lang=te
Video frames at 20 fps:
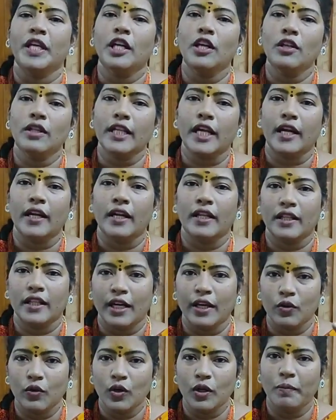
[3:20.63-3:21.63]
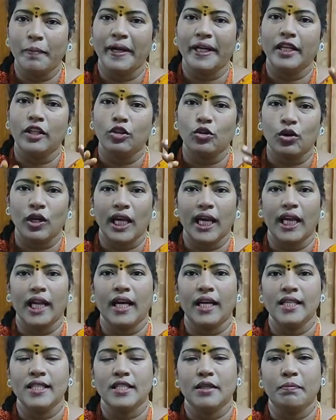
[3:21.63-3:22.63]
ఇల్లు తడిగుడ్డు పెట్టి
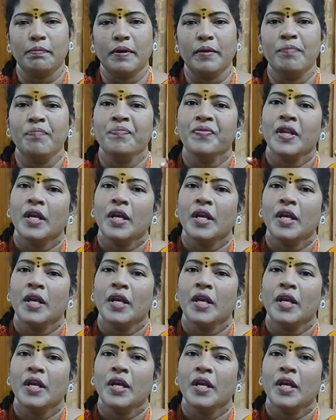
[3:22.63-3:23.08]
తుడాలా అని చెప్పి